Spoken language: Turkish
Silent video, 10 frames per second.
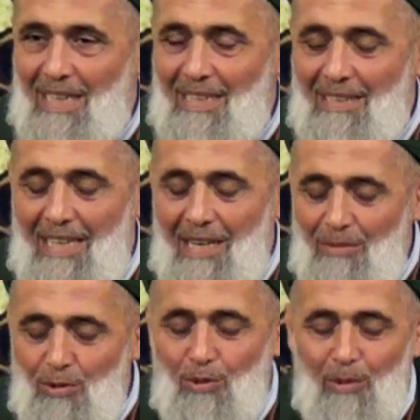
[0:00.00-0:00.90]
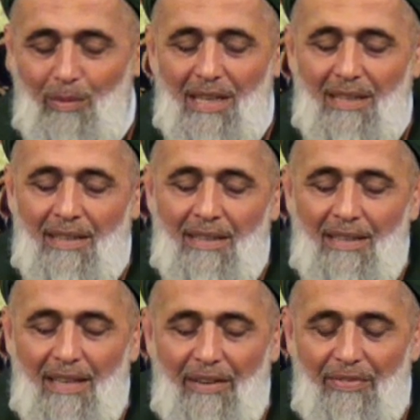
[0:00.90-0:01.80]
Yani derviş olmak
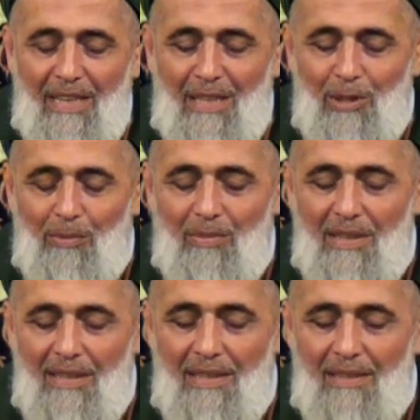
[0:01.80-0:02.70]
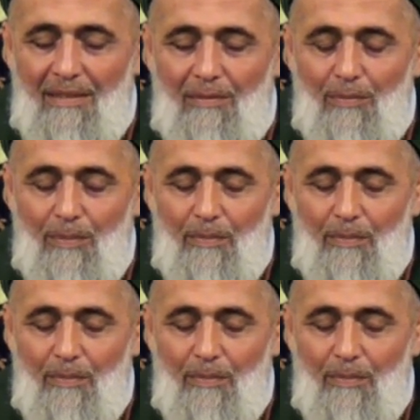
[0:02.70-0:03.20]
efendim e,